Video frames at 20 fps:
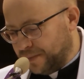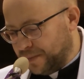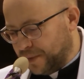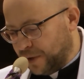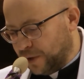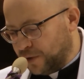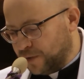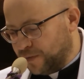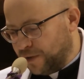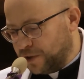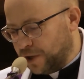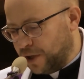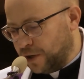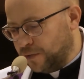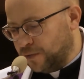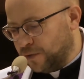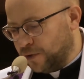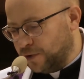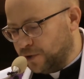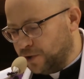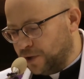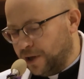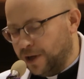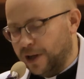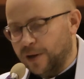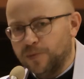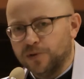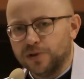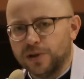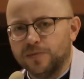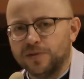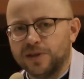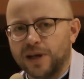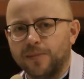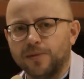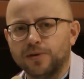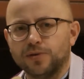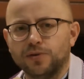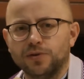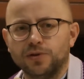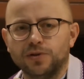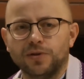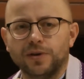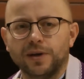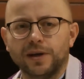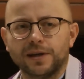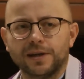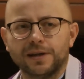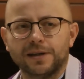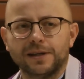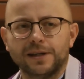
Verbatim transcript: na rozważaniu w kościele, a potem zamknąć to jak,